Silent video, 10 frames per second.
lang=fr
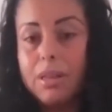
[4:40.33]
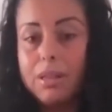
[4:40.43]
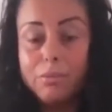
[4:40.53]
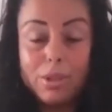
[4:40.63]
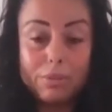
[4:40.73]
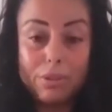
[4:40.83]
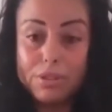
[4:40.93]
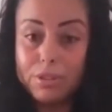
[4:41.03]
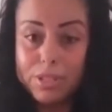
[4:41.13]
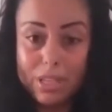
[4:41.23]
Toute la France
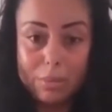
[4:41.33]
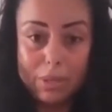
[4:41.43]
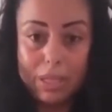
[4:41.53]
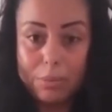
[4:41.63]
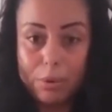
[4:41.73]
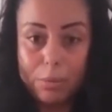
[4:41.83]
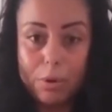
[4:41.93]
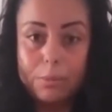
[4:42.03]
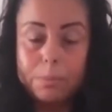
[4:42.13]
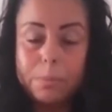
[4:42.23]
entière priait pour
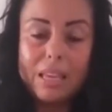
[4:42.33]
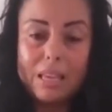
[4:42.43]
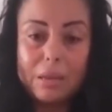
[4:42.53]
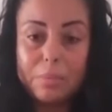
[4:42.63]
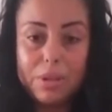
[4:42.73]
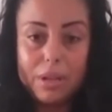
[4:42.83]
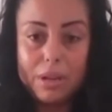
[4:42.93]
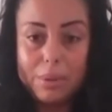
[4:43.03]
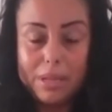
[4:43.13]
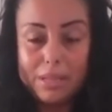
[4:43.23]
moi. Et puis là,
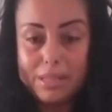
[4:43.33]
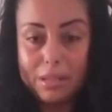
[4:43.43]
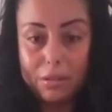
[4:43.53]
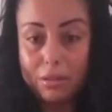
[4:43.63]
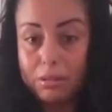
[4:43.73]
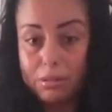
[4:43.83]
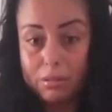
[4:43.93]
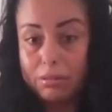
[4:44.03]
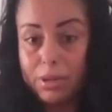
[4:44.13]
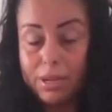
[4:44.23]
ben, Seigneur,
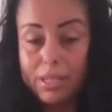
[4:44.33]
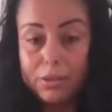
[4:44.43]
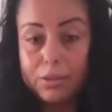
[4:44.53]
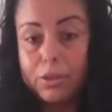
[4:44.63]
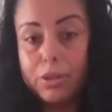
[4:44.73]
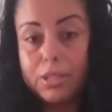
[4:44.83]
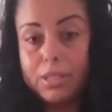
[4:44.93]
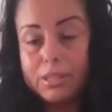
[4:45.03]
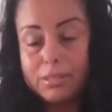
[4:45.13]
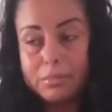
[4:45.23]
euh, voilà, les docteurs,
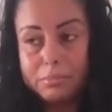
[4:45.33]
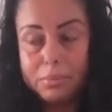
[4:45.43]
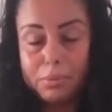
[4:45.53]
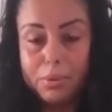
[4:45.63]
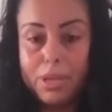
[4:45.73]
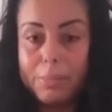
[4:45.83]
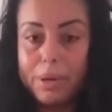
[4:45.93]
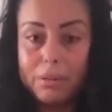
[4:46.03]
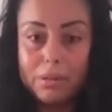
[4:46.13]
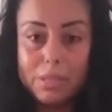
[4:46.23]
ils, pour eux, il n'y avait
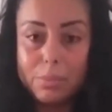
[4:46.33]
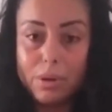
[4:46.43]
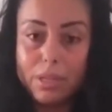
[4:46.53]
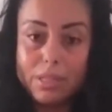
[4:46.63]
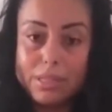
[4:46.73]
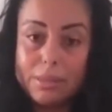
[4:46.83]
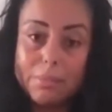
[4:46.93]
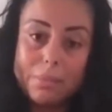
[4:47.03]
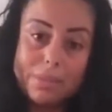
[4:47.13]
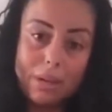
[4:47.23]
pas grand espoir. Ils disaient,
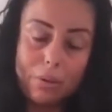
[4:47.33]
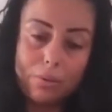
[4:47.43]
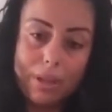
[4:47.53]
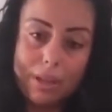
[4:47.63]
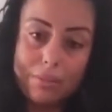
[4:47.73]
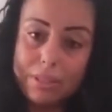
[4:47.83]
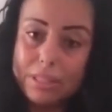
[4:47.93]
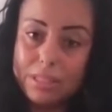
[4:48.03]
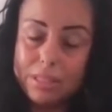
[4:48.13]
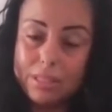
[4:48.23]
même si elle revient à la vie,
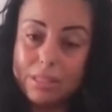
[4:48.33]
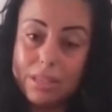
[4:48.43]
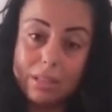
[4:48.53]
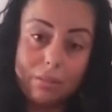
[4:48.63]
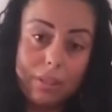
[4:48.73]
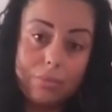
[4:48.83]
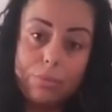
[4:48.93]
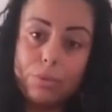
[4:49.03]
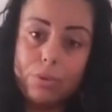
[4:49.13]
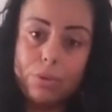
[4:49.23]
dit,
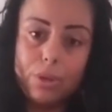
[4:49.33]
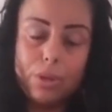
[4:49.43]
attendez-vous que,